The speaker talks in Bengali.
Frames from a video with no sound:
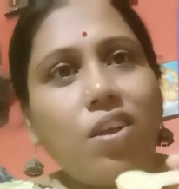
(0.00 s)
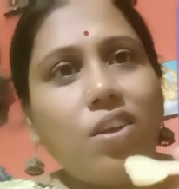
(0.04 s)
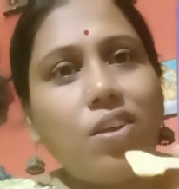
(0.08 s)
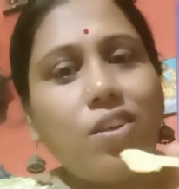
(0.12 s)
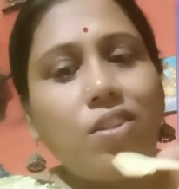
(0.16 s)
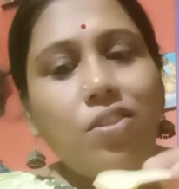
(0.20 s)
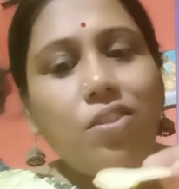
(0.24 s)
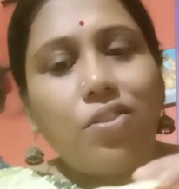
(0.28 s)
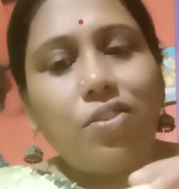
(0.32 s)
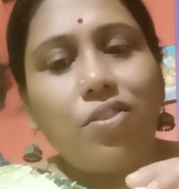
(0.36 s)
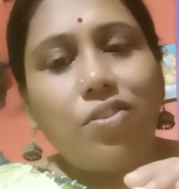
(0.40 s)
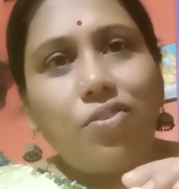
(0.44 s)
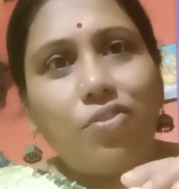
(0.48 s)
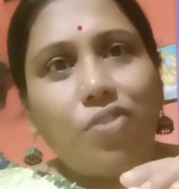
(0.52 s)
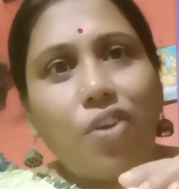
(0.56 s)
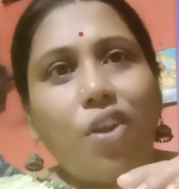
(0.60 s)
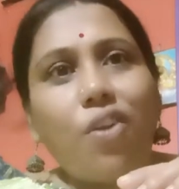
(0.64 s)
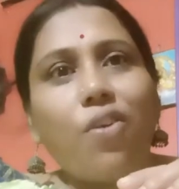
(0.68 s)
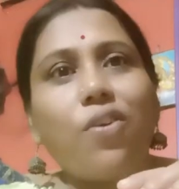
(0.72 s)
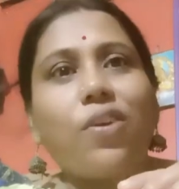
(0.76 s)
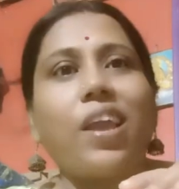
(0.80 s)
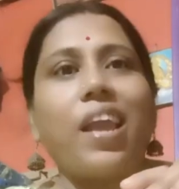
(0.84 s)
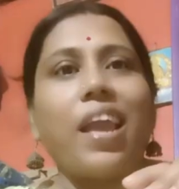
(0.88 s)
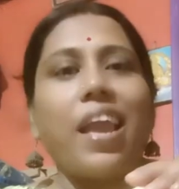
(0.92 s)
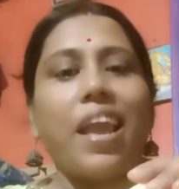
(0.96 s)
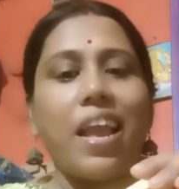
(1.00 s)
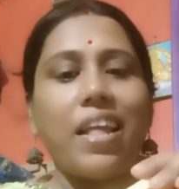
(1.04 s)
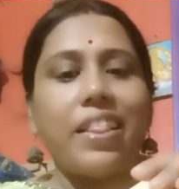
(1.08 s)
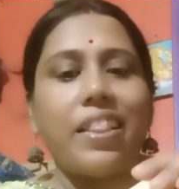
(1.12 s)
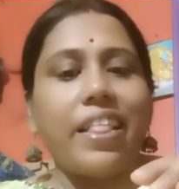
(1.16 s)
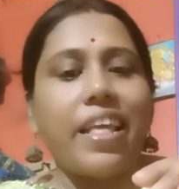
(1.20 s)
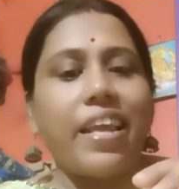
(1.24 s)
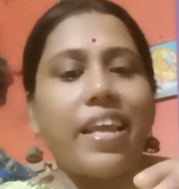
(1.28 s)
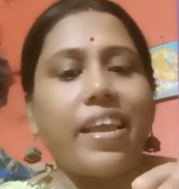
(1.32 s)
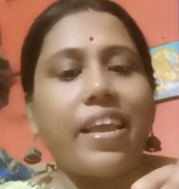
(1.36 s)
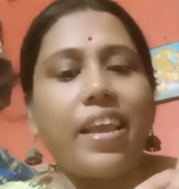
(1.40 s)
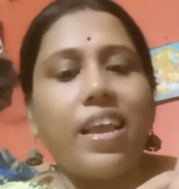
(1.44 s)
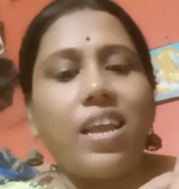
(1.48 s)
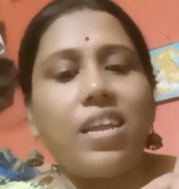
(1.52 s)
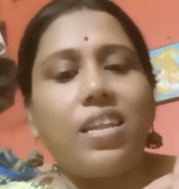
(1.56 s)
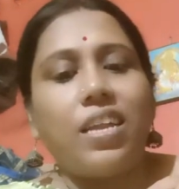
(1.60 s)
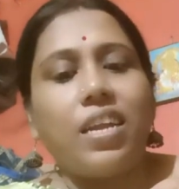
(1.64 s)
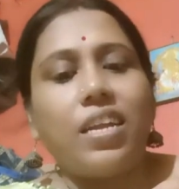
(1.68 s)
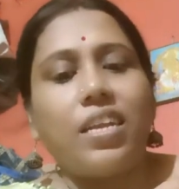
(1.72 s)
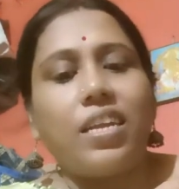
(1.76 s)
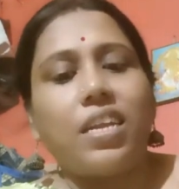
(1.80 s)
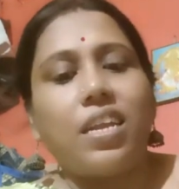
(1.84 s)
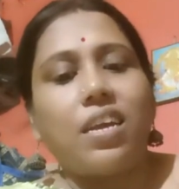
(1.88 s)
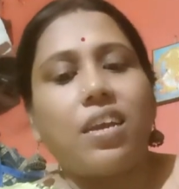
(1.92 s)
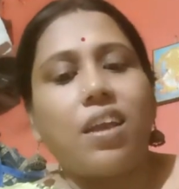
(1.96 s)
তো চলো খেয়ে দেখি
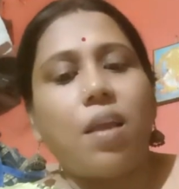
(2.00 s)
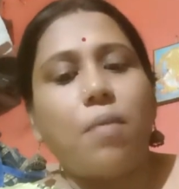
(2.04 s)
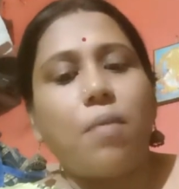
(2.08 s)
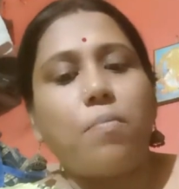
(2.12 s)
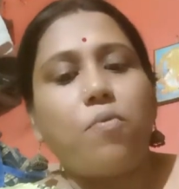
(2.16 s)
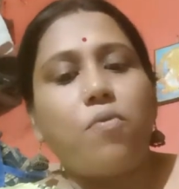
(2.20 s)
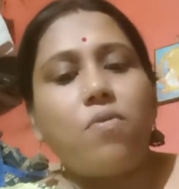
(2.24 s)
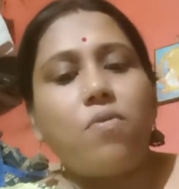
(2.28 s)
টেস্টটা কেমন